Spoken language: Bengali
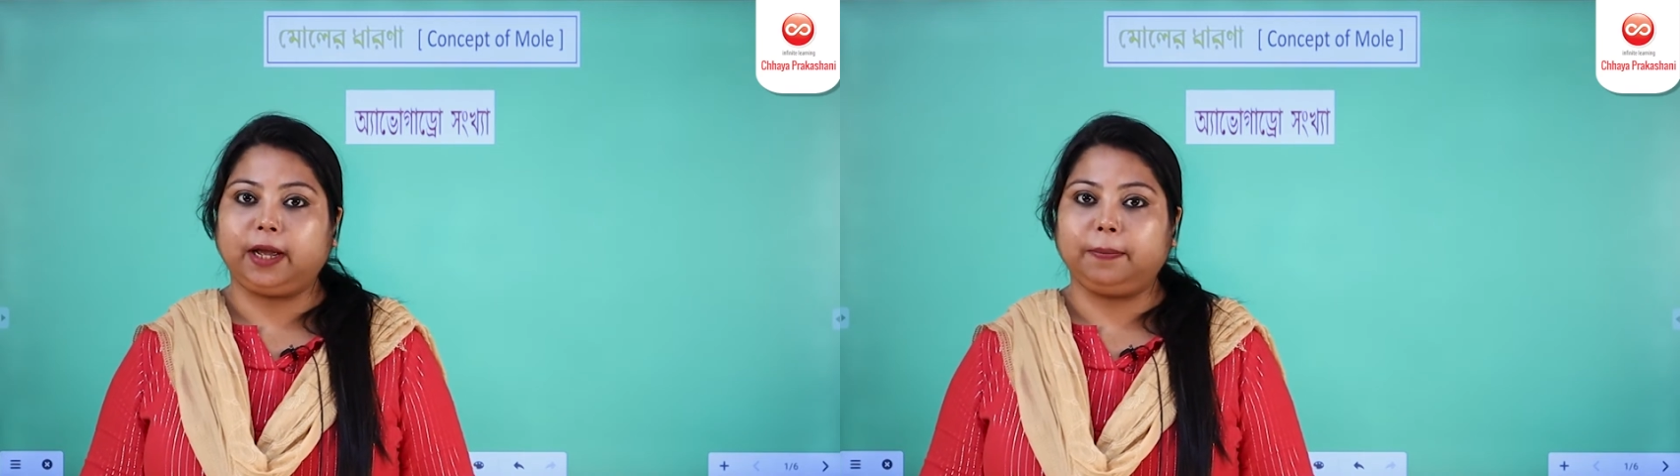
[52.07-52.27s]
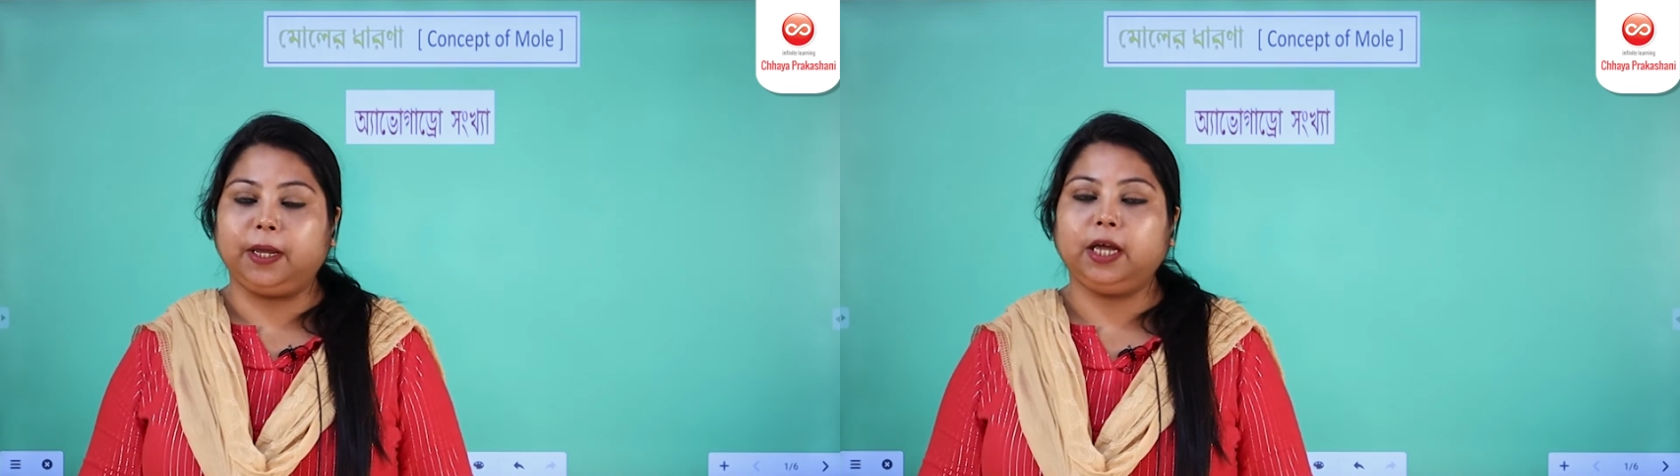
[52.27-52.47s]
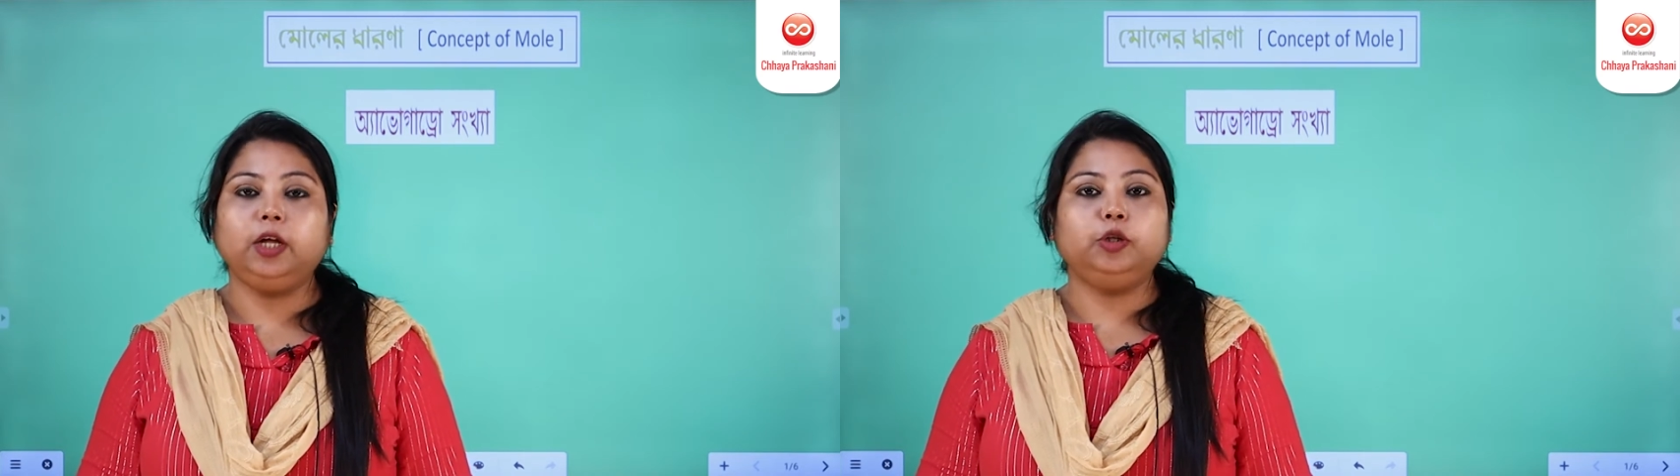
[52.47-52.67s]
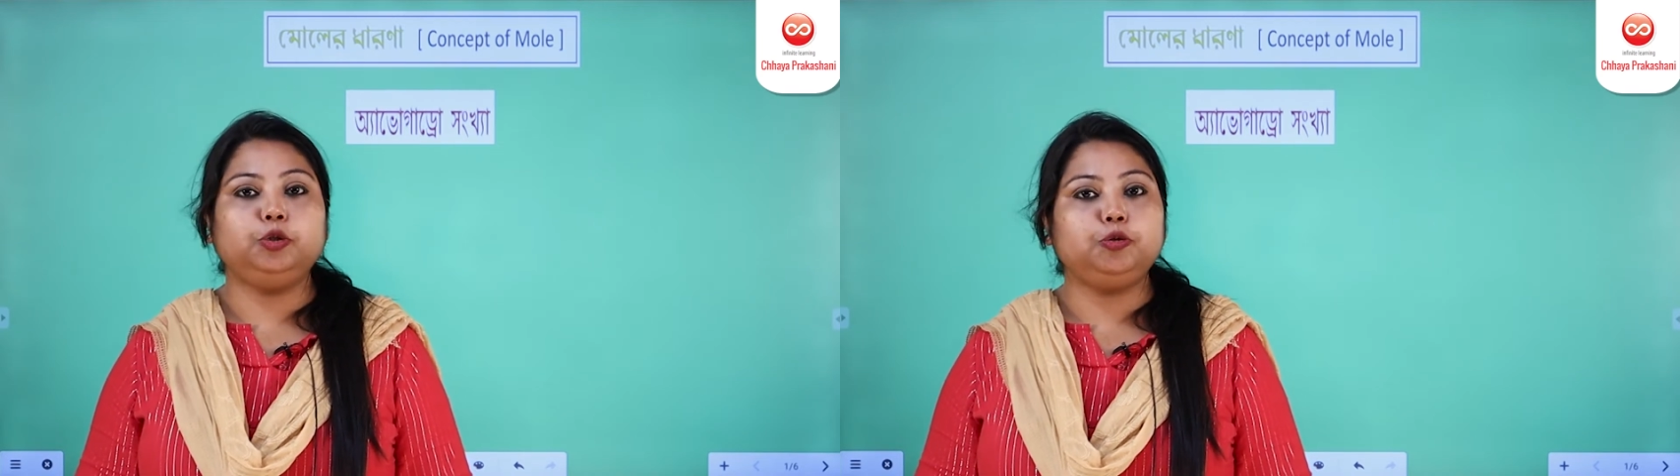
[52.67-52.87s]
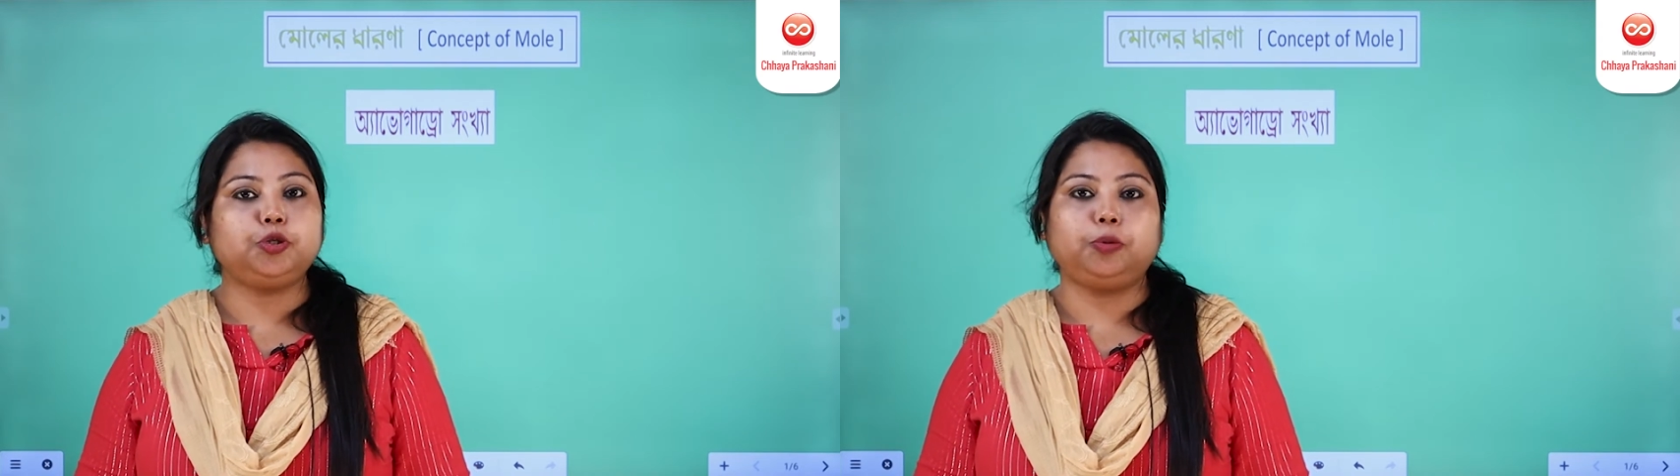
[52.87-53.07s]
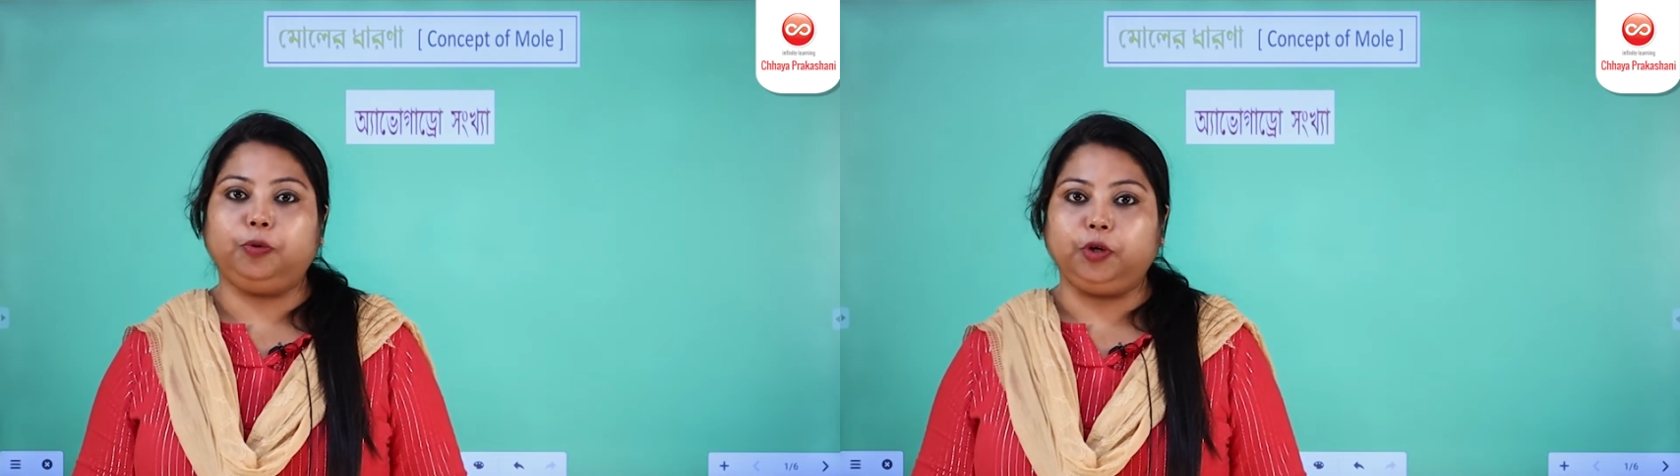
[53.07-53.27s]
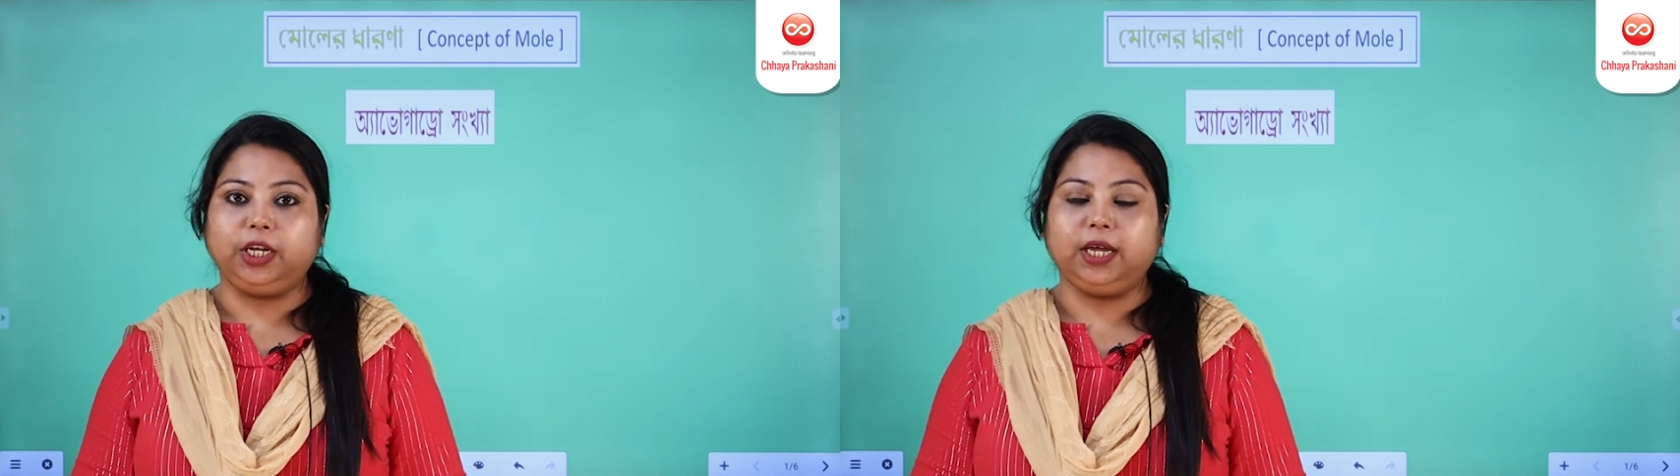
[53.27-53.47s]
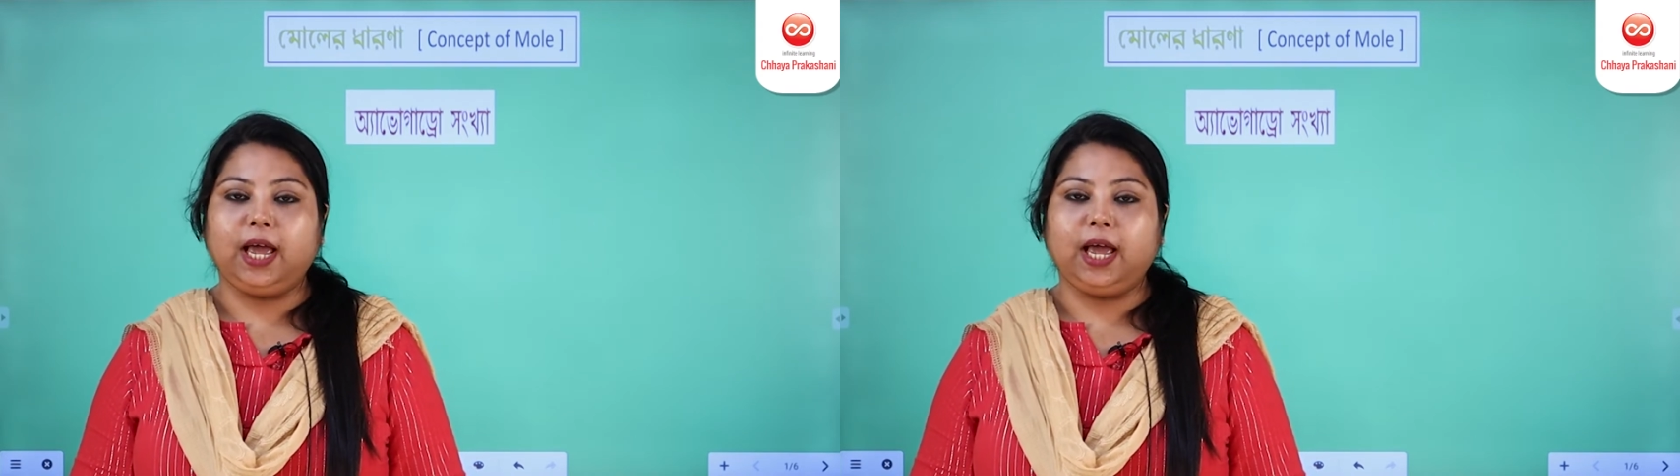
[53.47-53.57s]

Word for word: রাখবে দুটো বই